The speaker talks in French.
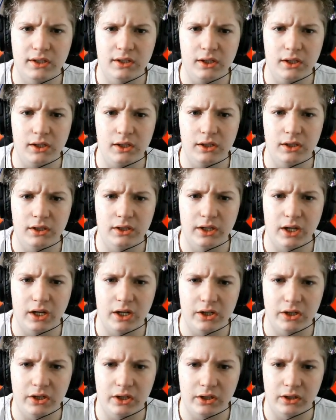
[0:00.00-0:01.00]

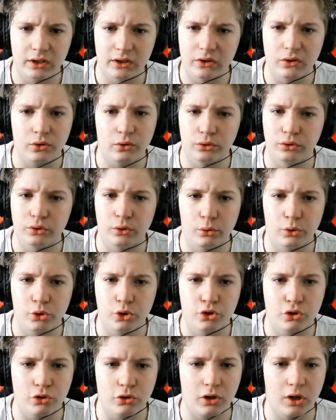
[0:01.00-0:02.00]
le
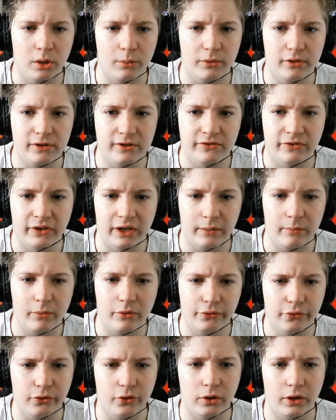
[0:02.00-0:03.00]
jeu commence vraiment
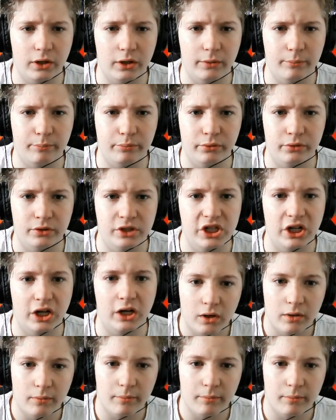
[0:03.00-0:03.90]
fort, hein, pour dire.